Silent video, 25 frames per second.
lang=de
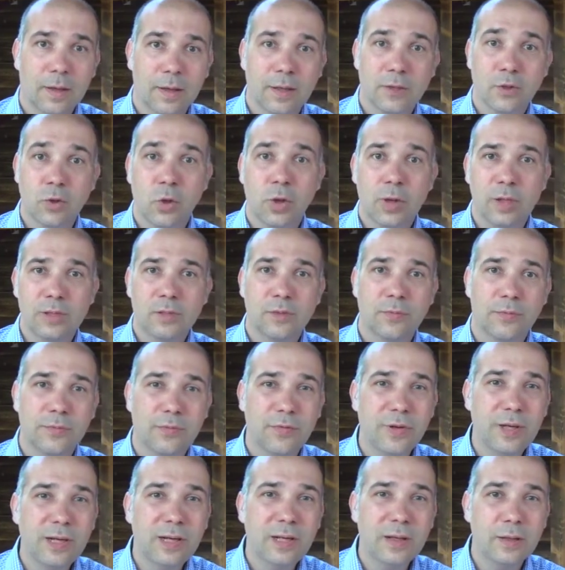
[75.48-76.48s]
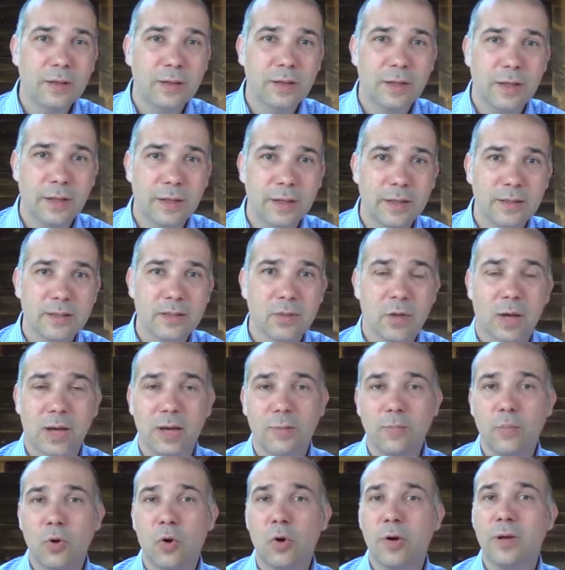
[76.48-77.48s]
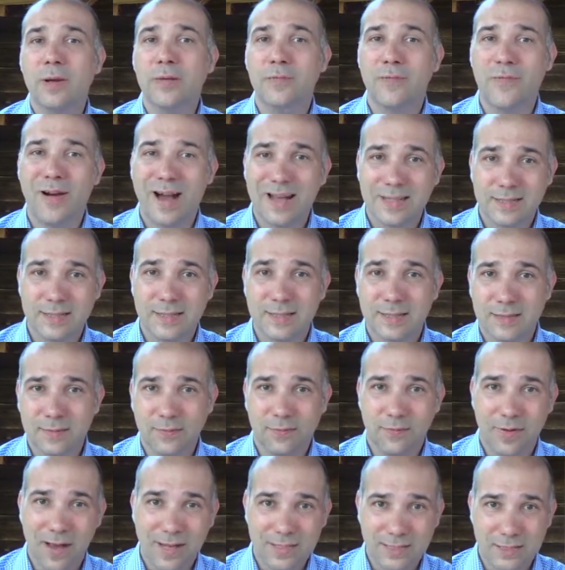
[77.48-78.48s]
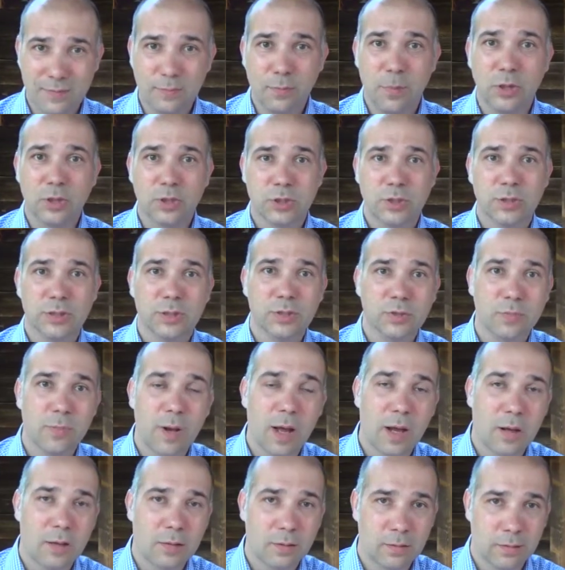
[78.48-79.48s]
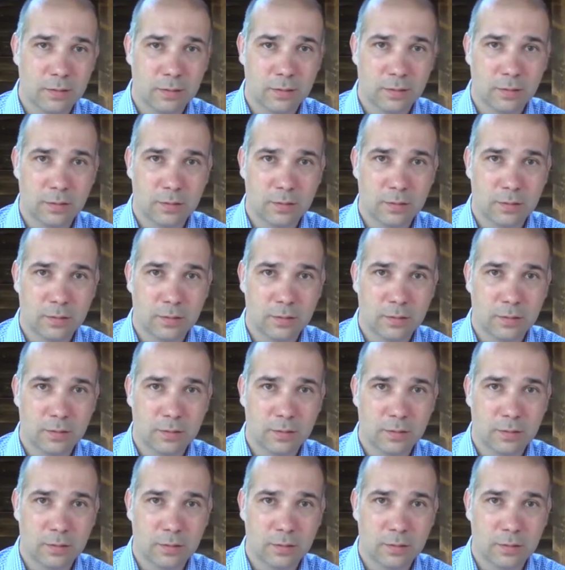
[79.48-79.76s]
Ich höre also viele Ideen zu einem neuen Was, was möchte ich machen?